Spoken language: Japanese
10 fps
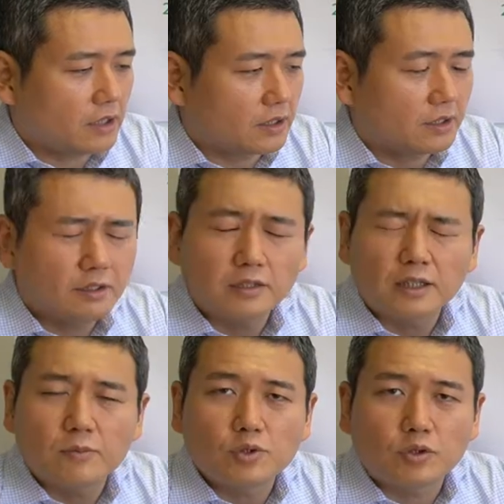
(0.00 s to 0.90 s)
い刑
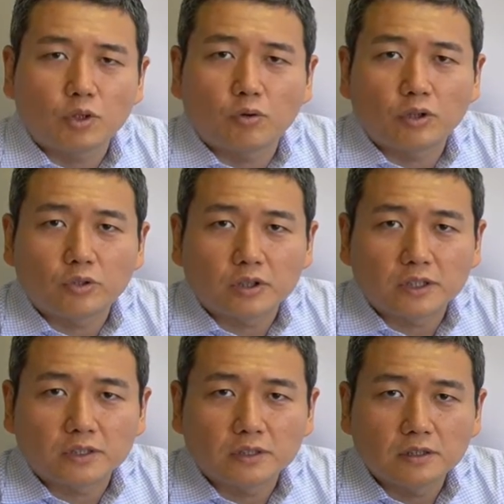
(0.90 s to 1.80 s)
務所ってこんなノリ
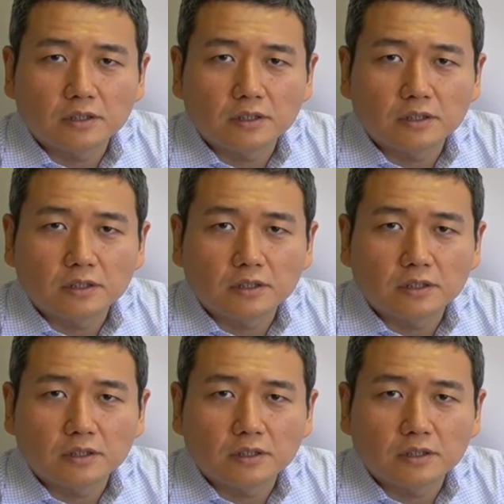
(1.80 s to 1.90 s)
です